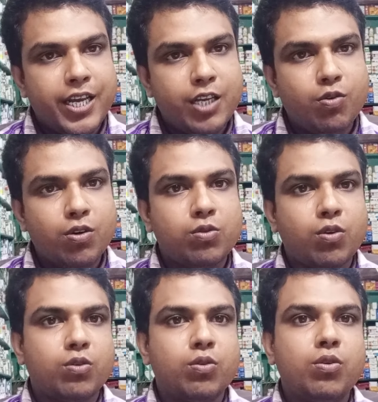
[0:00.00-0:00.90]
এই রোগ
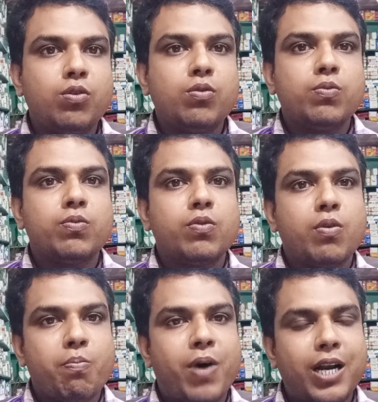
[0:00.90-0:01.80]
তত
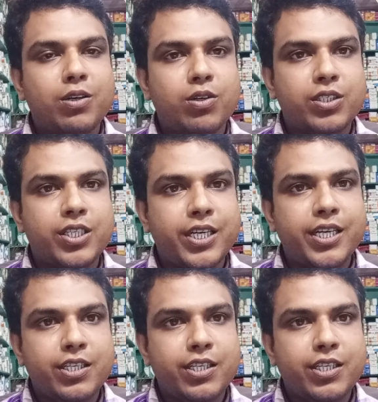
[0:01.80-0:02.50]
ভালো হতে